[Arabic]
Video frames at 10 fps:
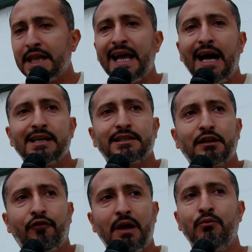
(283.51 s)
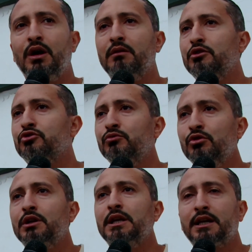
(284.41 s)
هذه حاجه نتفاهموها من
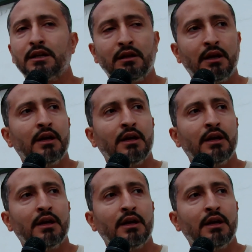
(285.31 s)
الجمهور لكن